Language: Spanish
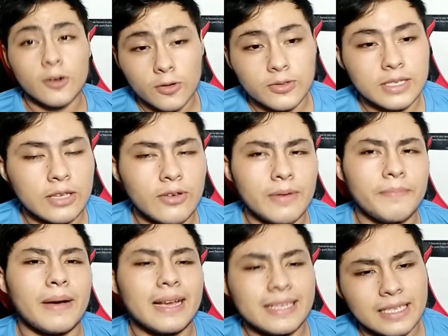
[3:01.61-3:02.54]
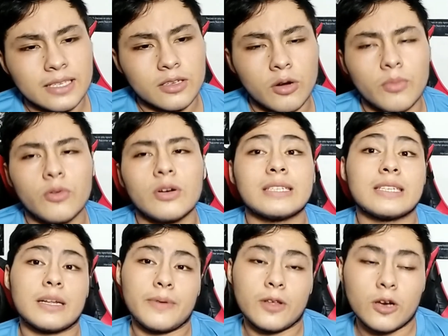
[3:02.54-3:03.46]
conocido en países como El
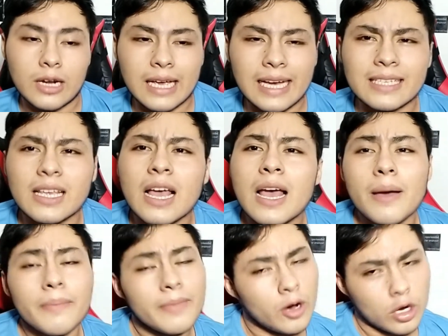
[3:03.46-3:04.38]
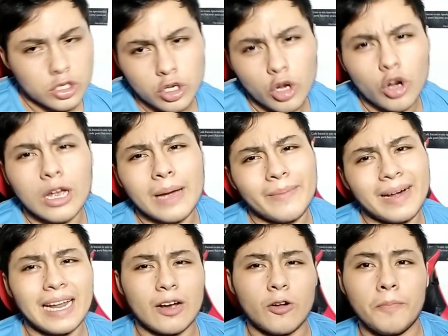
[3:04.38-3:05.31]
Salvador que es mejor solo que
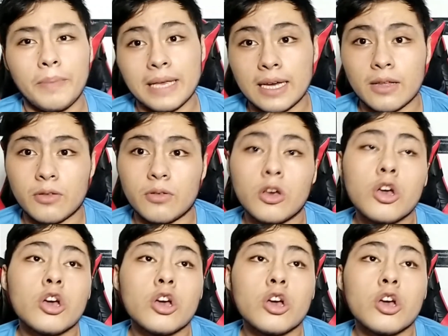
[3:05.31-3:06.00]
mal acompañado.